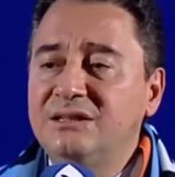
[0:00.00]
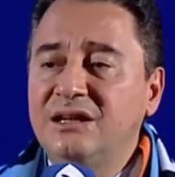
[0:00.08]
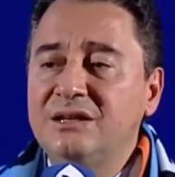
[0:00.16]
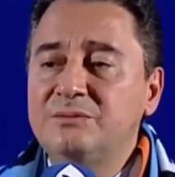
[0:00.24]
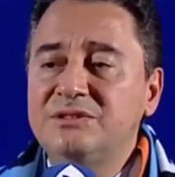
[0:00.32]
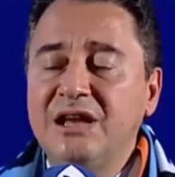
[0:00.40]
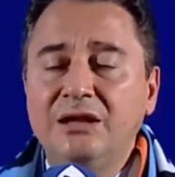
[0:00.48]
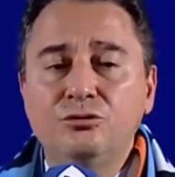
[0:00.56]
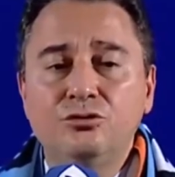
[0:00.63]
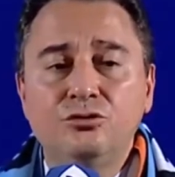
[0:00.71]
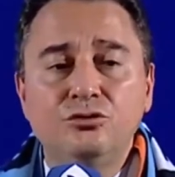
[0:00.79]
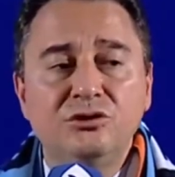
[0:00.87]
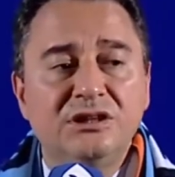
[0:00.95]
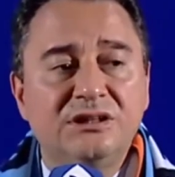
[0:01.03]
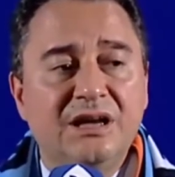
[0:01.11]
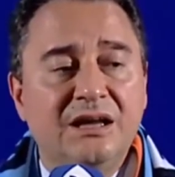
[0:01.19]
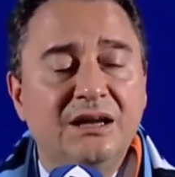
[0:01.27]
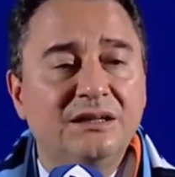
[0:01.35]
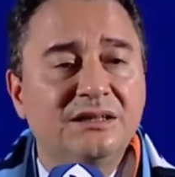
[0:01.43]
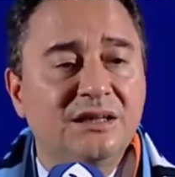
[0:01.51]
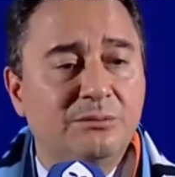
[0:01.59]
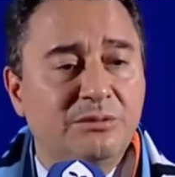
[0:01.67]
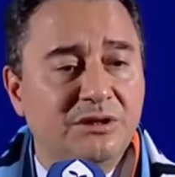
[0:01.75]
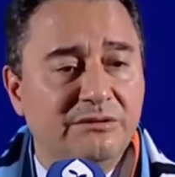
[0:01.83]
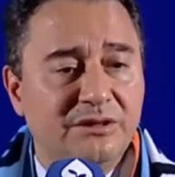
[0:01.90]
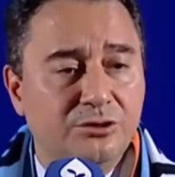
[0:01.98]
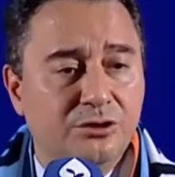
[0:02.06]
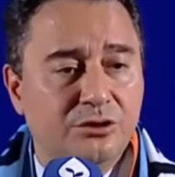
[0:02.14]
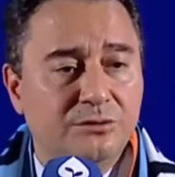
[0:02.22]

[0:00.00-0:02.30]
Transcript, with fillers: tarımsal ürün ithalatı yapılı veriyor.